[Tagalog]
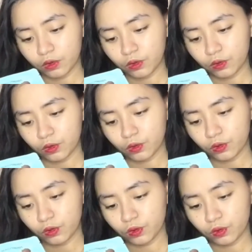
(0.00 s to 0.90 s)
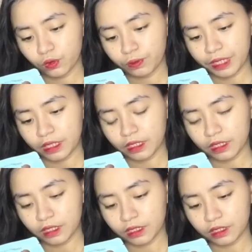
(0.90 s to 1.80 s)
Oh my
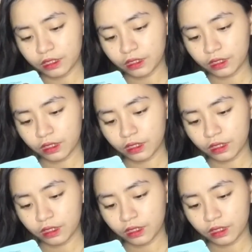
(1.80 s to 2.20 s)
gosh.